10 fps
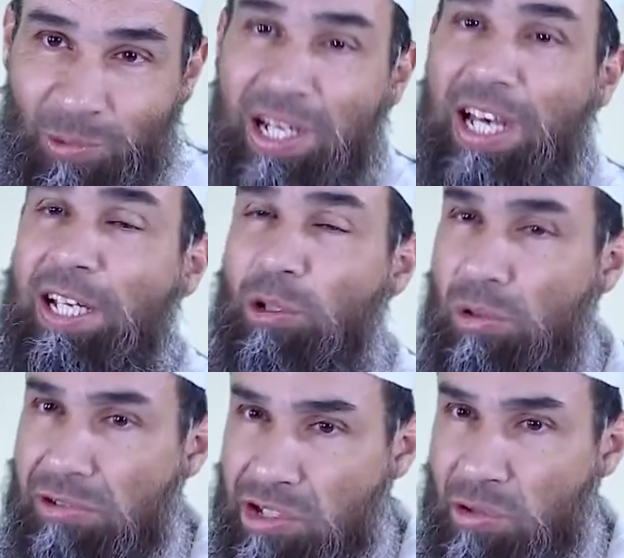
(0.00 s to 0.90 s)
وكان
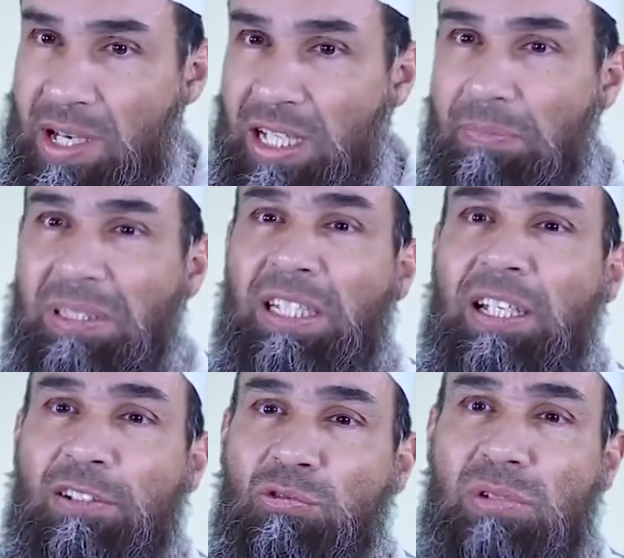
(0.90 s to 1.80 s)
يقول السواك
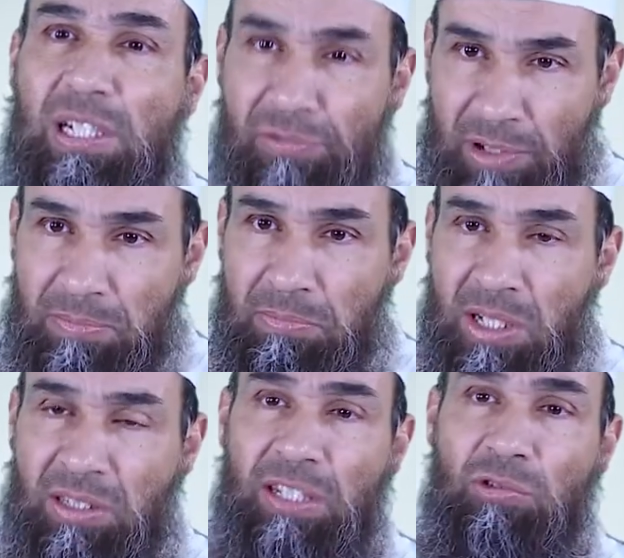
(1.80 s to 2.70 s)
مطهرة للفم
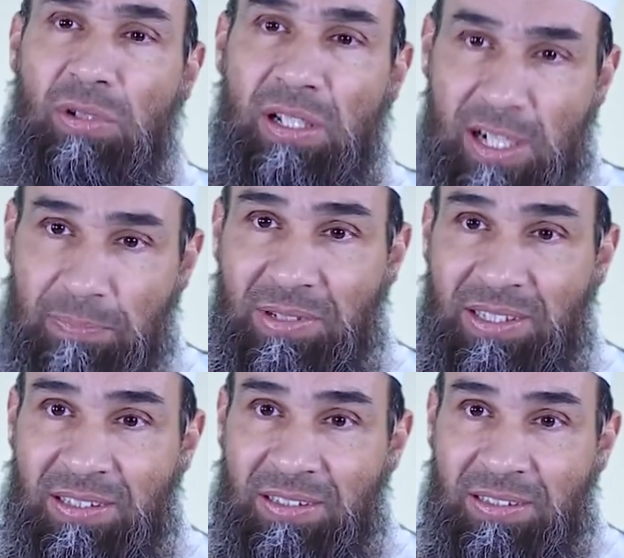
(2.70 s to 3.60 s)
مرضاة للرب
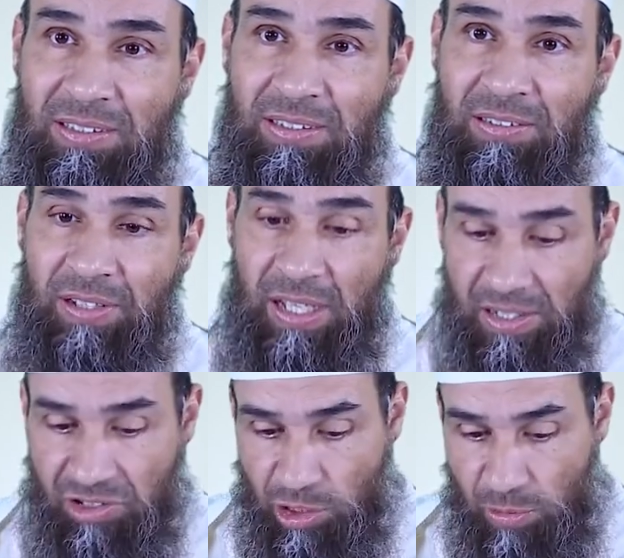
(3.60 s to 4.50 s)

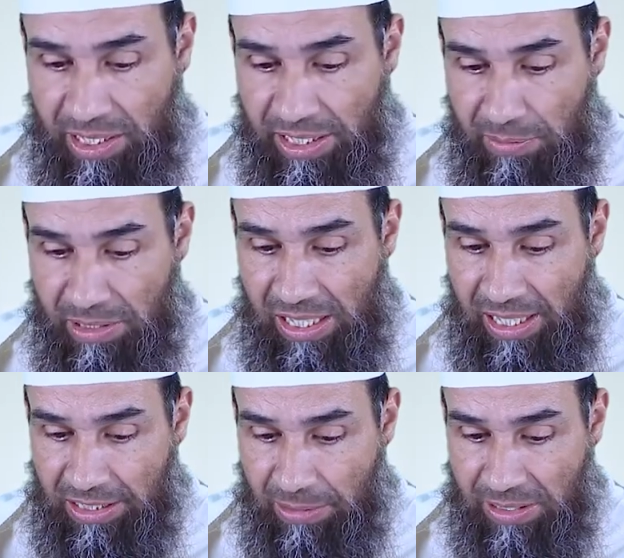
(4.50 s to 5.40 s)
فالسواك يعني من
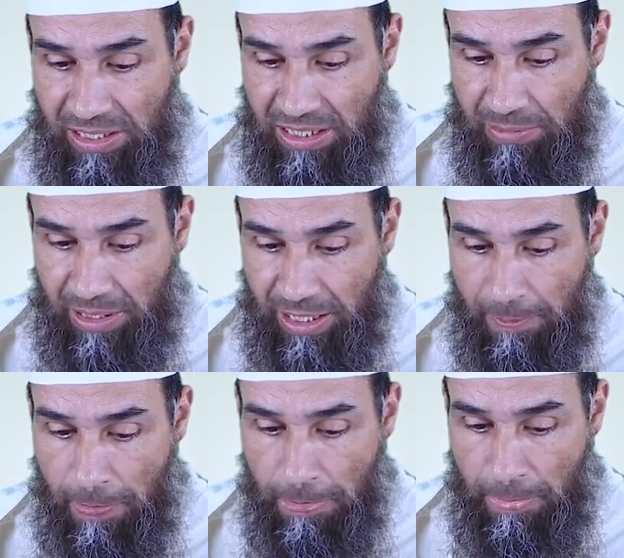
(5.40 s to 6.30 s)
الآداب التي
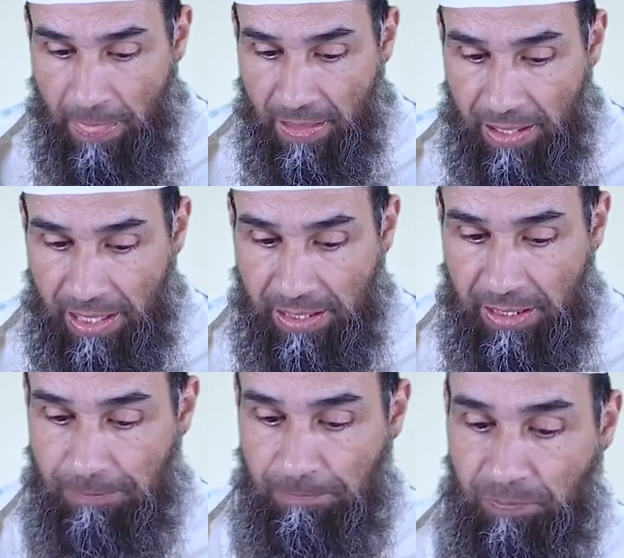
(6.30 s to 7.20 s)
ينبغي
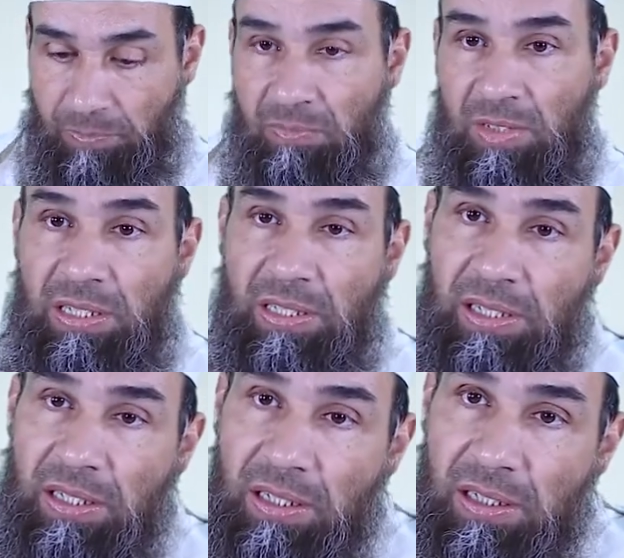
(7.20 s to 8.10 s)
أن
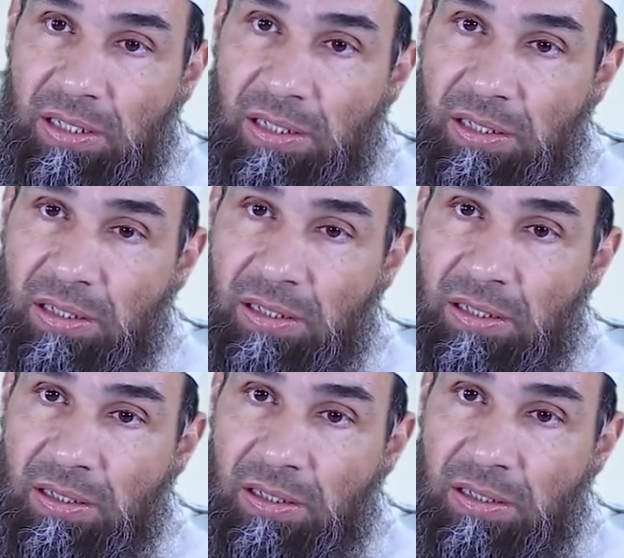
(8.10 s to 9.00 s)
يعني
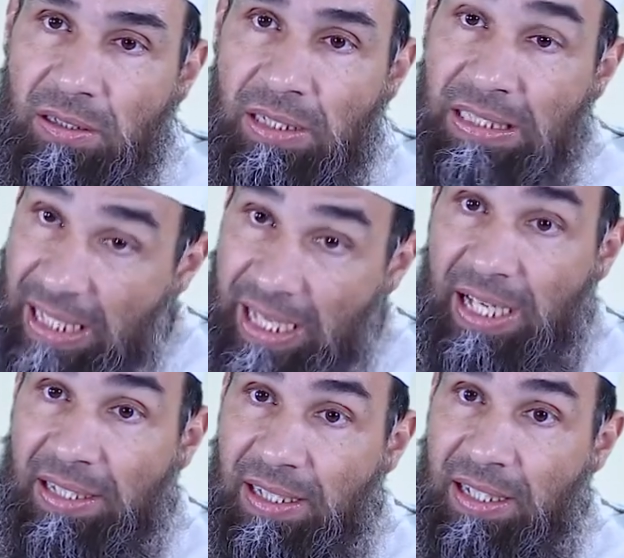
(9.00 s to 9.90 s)

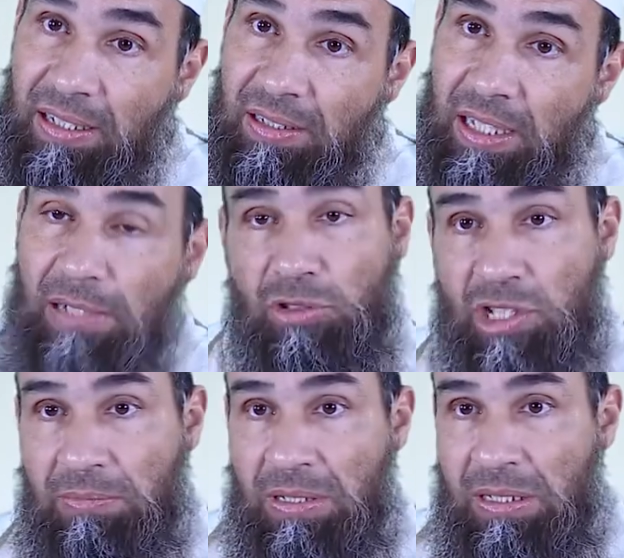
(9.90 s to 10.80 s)
يتعاهدها
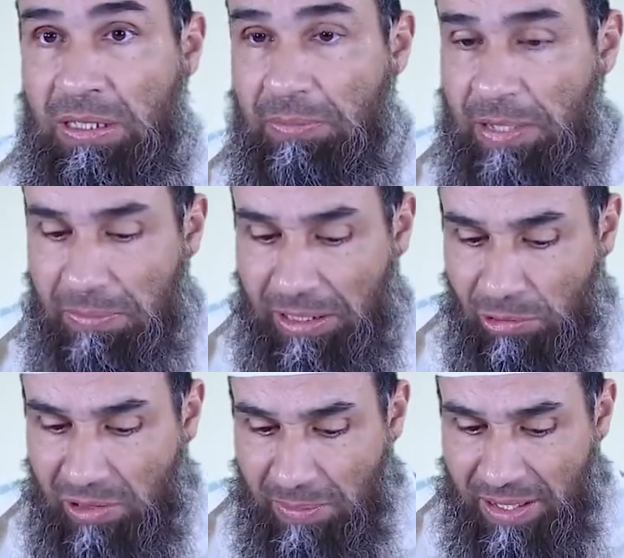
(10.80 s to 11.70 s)
المسلم طبعا بعض
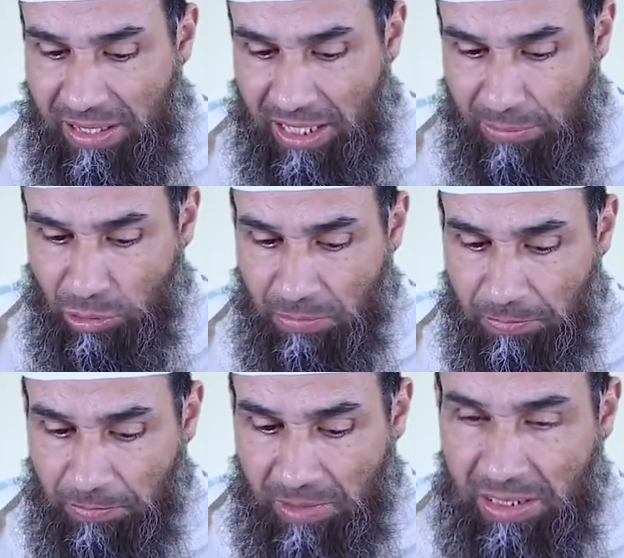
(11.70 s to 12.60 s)
العلماء ذهبوا
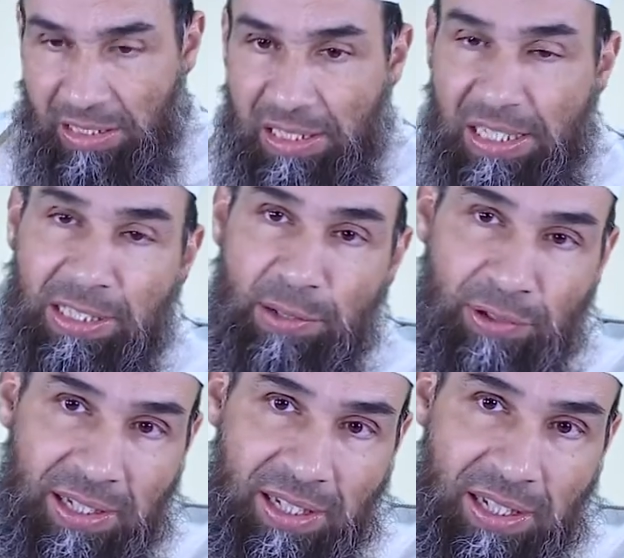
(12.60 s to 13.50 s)
إلى
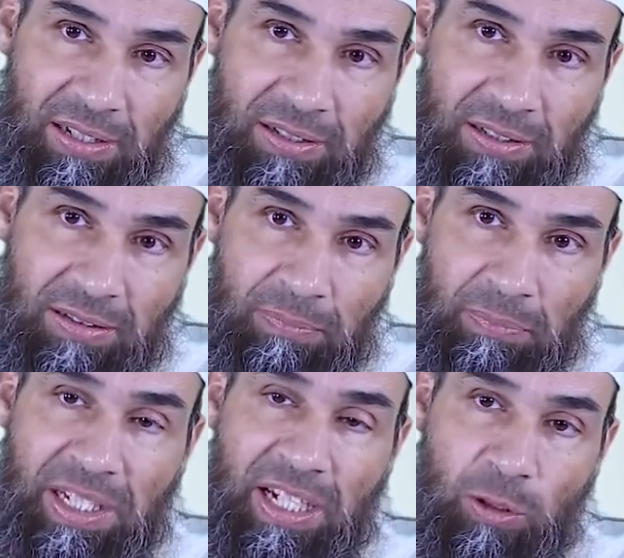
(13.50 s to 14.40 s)
التفريق
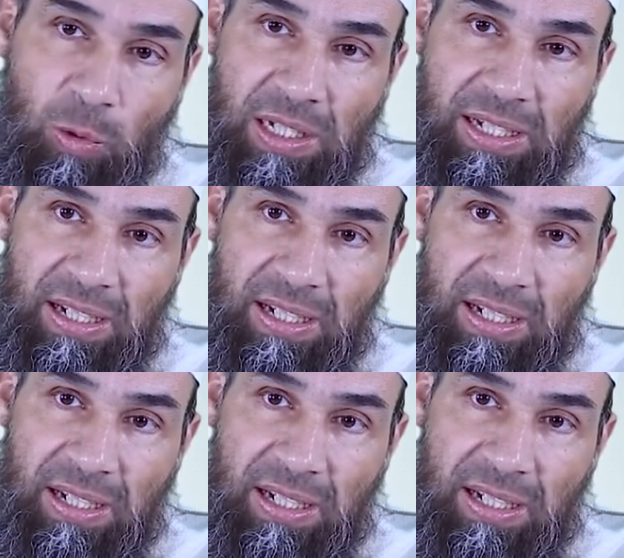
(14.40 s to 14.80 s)
بين أول